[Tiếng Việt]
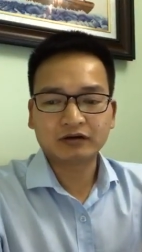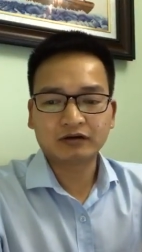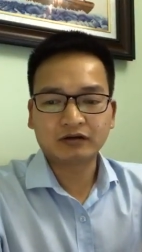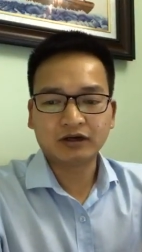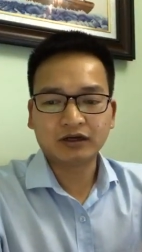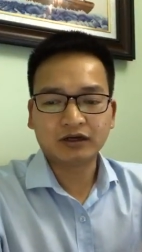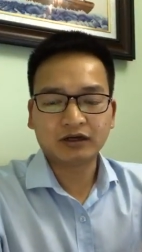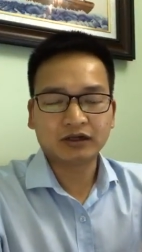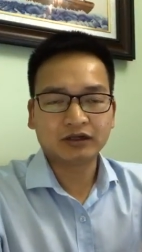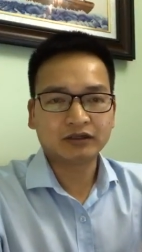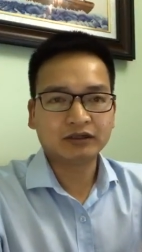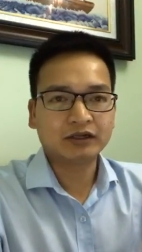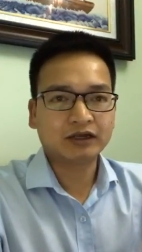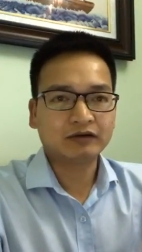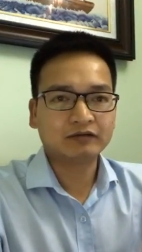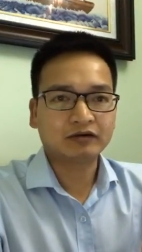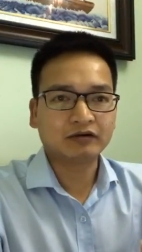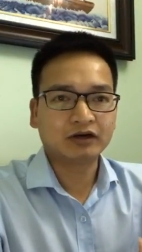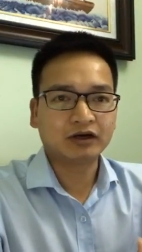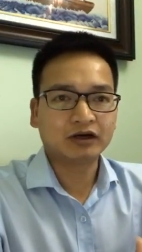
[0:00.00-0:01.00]
gọi là như
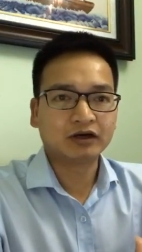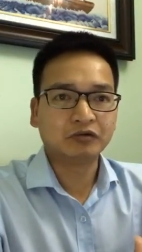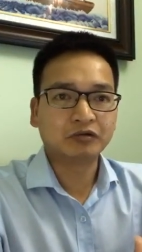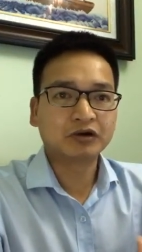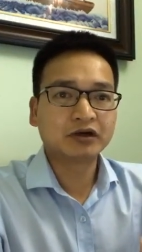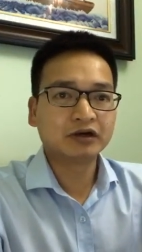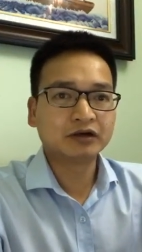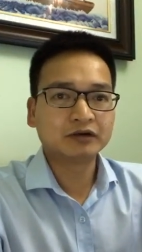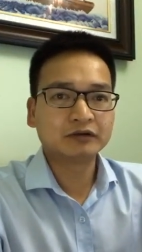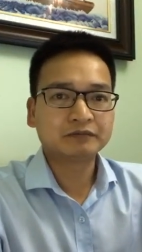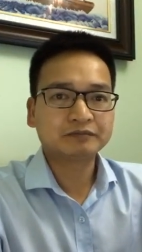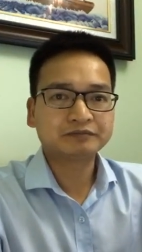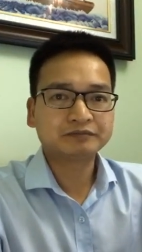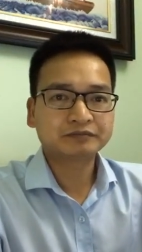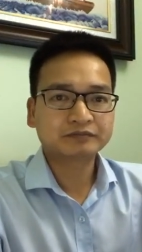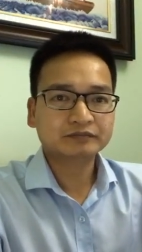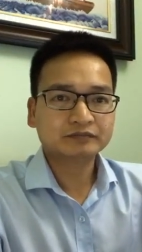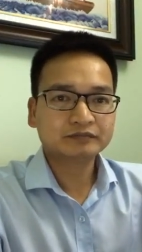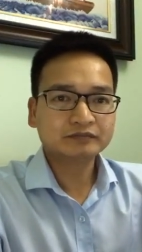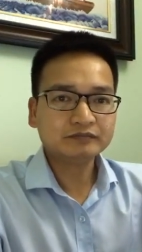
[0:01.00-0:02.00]
nào nhỉ gọi là đầu cơ
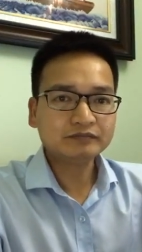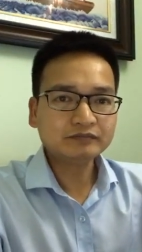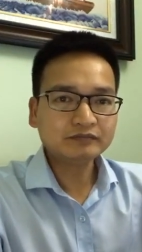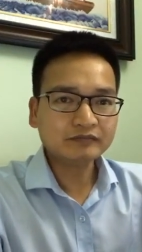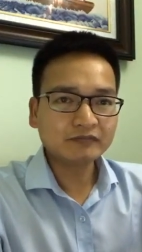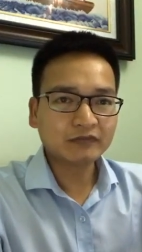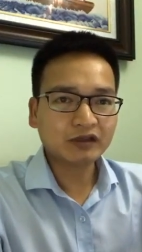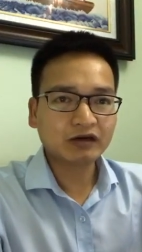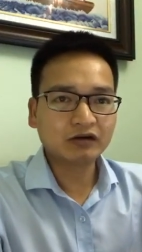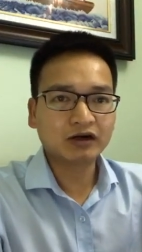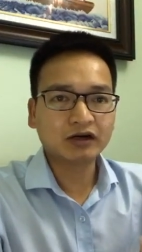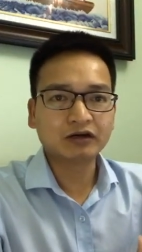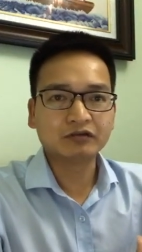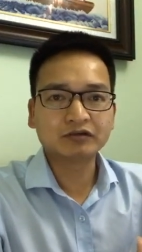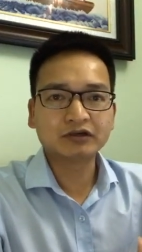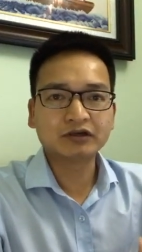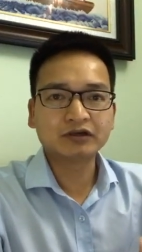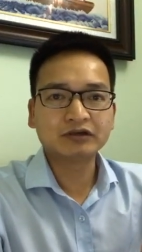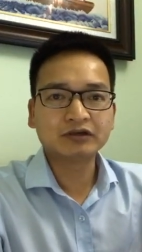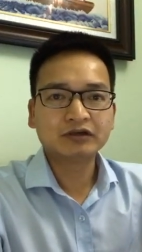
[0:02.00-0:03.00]
gọi là đầu
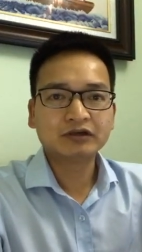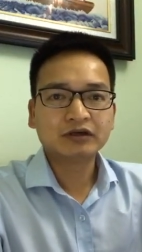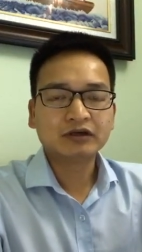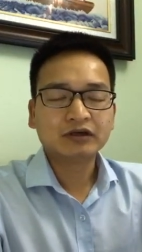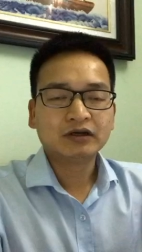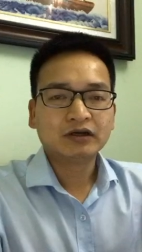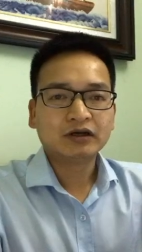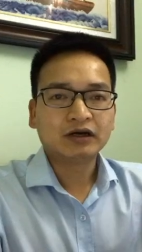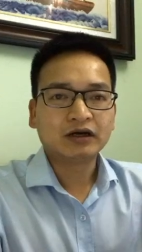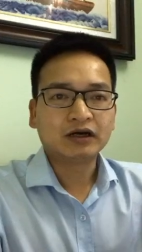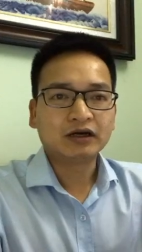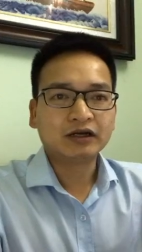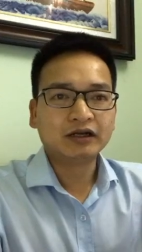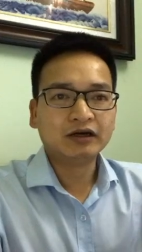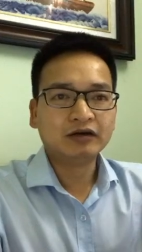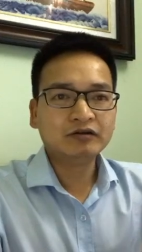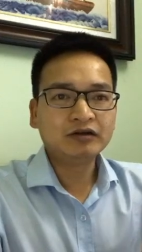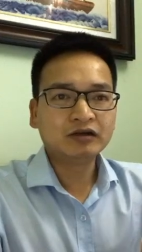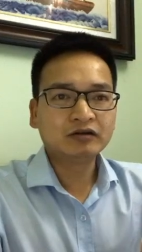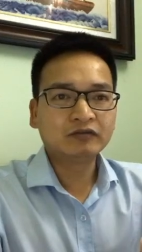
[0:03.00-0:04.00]
cơ à,
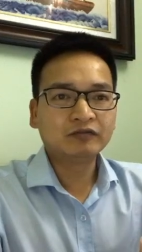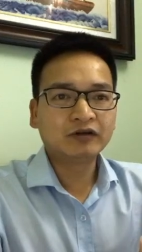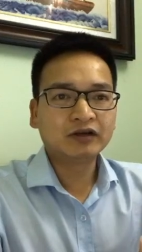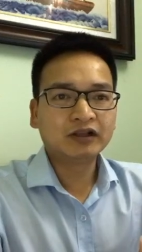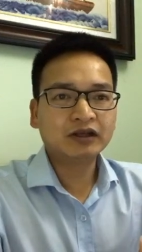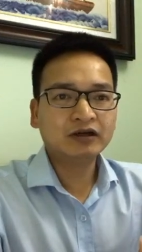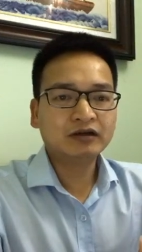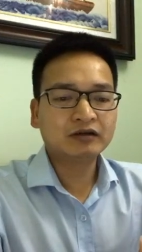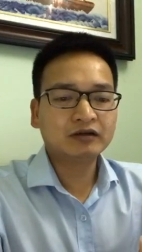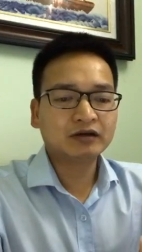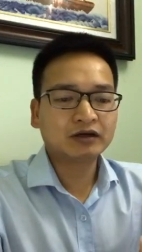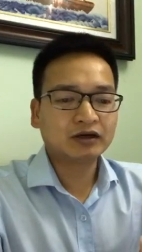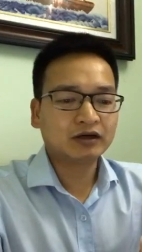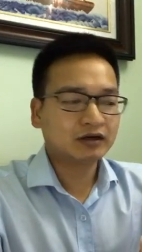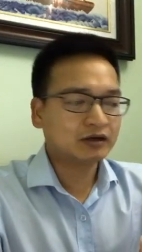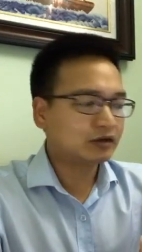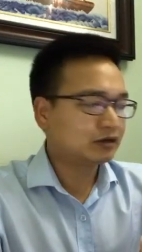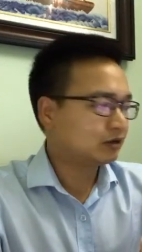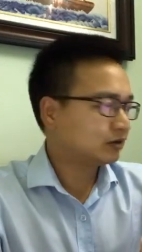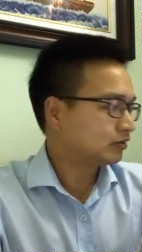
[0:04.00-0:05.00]
nếu như tôi phân tích
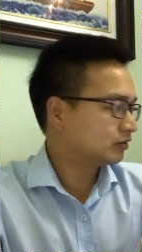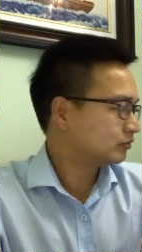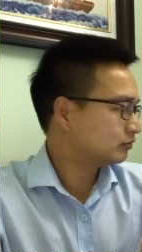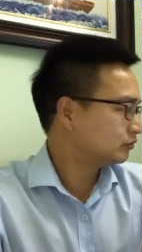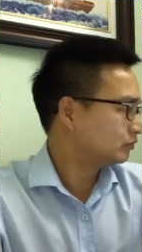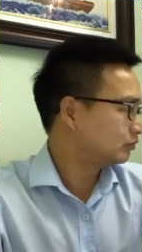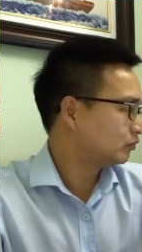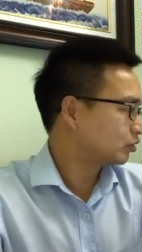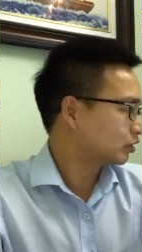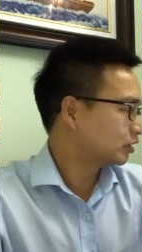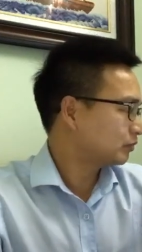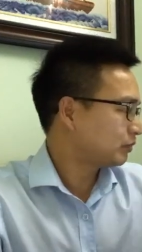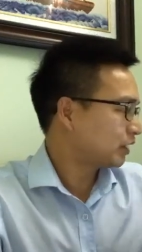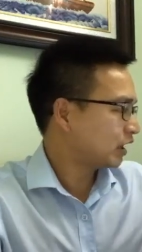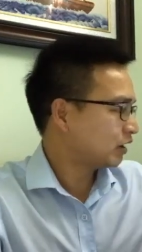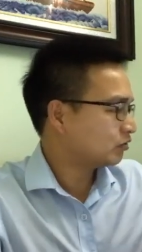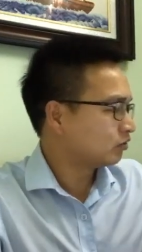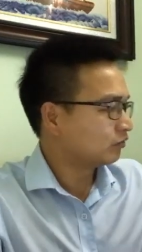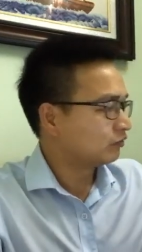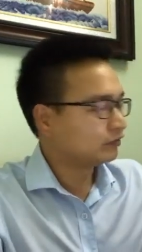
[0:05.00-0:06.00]
ờ, một cái
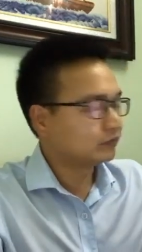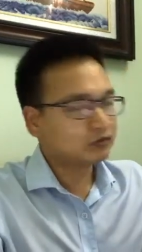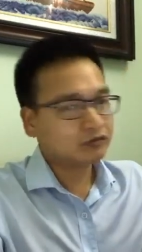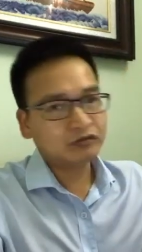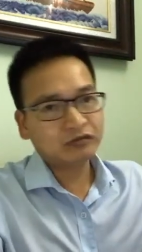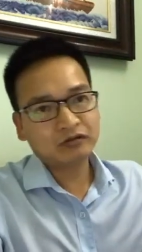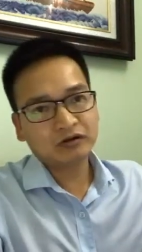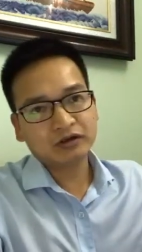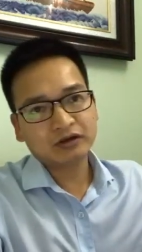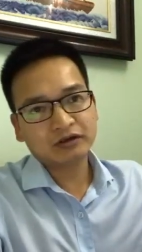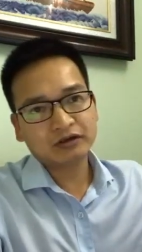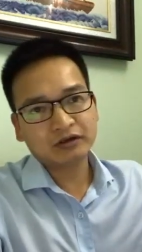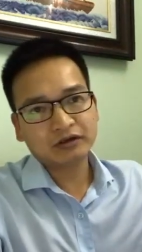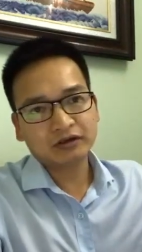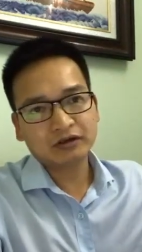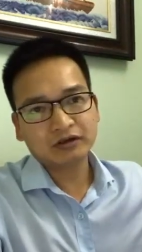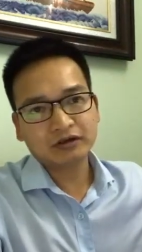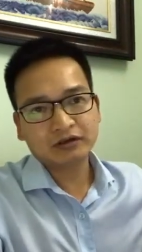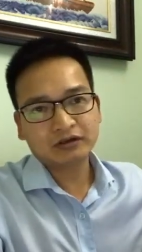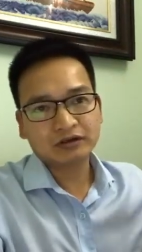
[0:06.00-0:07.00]
mã cổ phiếu
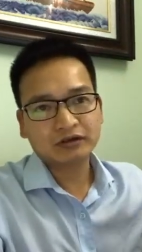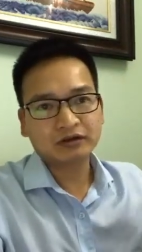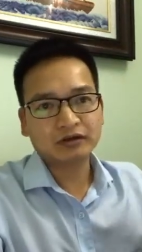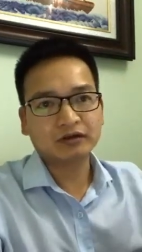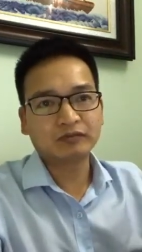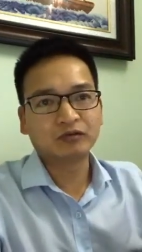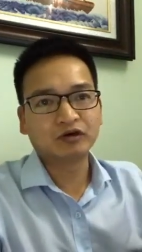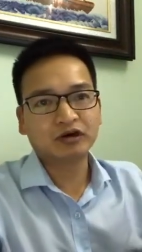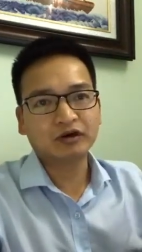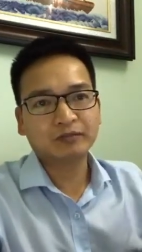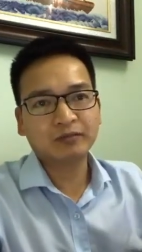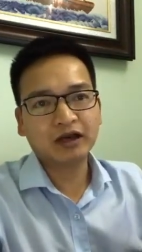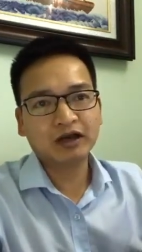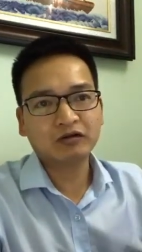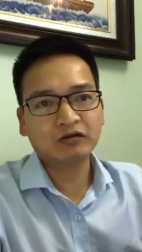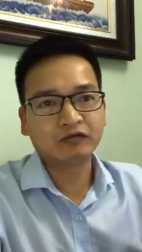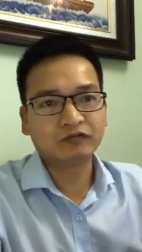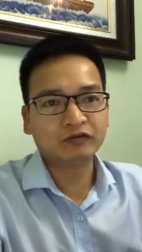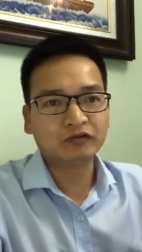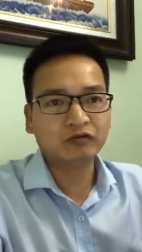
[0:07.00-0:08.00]
ờ, một cái mã
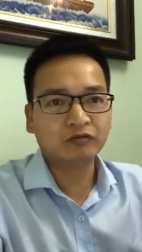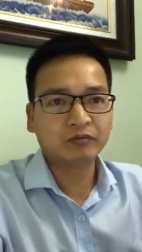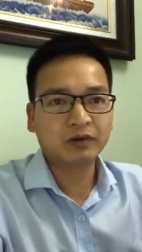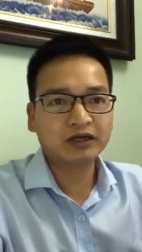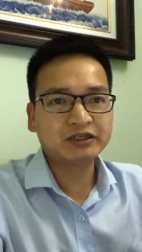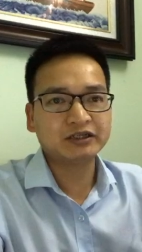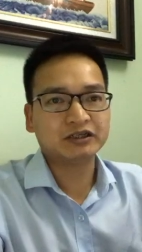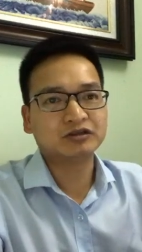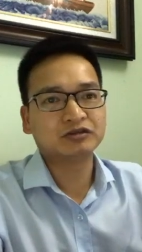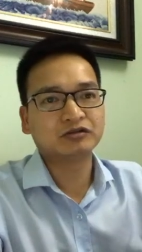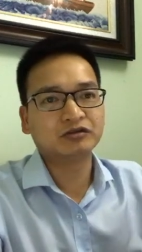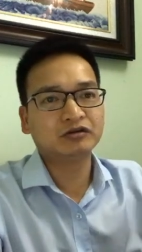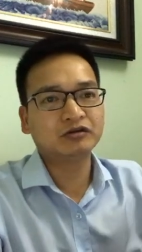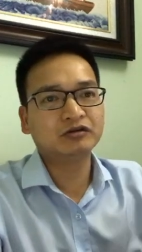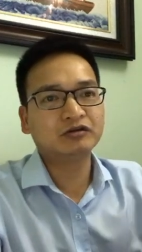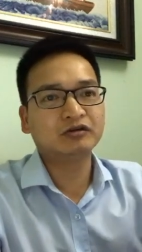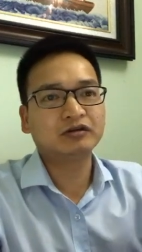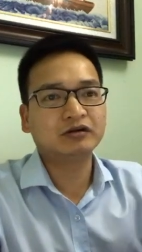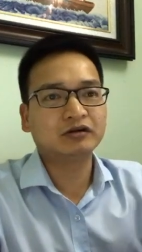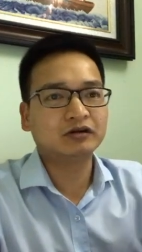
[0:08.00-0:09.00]
cổ phiếu mã chỉ
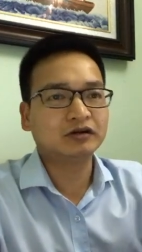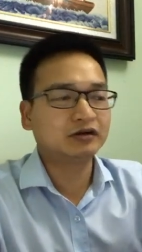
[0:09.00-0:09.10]
số